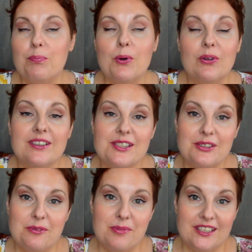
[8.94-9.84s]

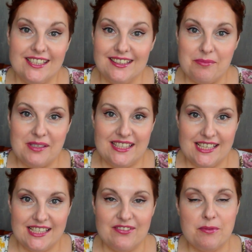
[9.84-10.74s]
полностью бюджетными
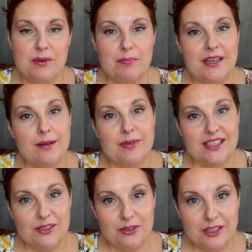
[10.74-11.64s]
средствами,
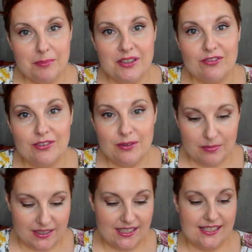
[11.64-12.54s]
приобретенными в
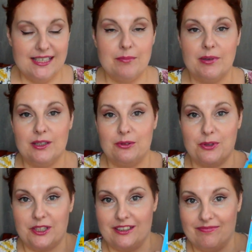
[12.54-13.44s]
магазине
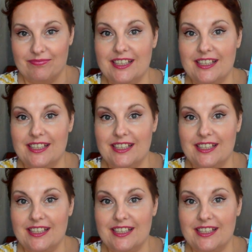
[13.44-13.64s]
«Подружка».